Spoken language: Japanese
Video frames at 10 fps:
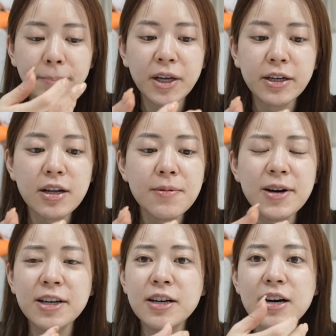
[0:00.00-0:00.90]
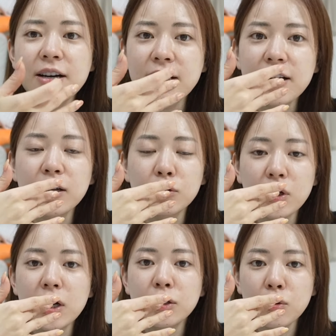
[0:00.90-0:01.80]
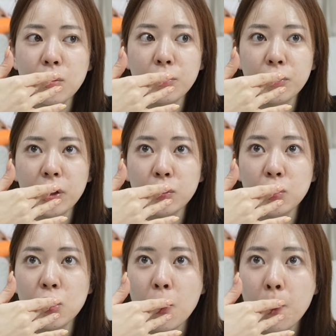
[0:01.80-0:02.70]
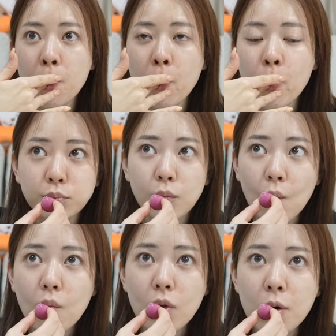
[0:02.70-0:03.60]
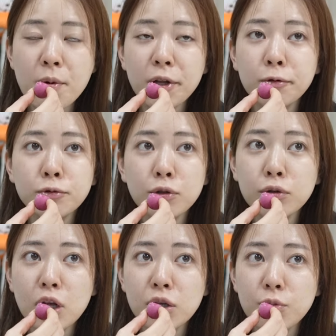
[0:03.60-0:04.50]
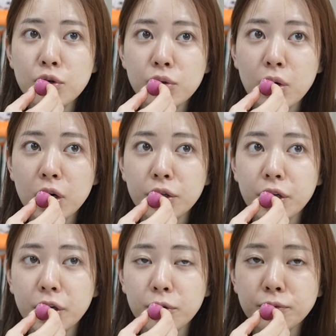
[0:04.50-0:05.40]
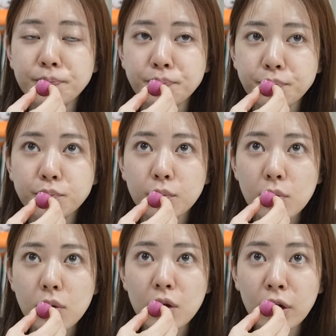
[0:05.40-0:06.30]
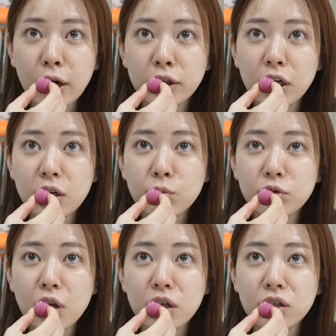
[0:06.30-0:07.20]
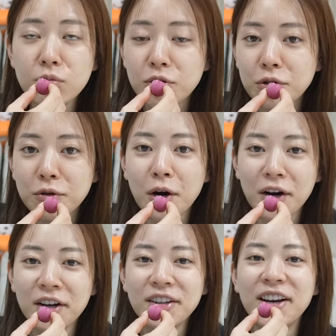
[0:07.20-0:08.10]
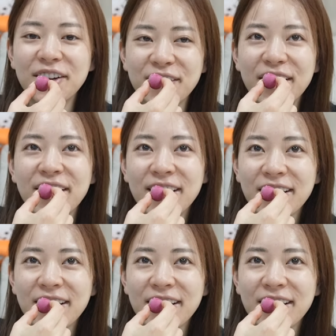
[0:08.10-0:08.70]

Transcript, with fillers: できれば1回がいいけどなとは思うけどまだ本当に何もよく分かんないけど。なんか誰も何にもよくわかんないよね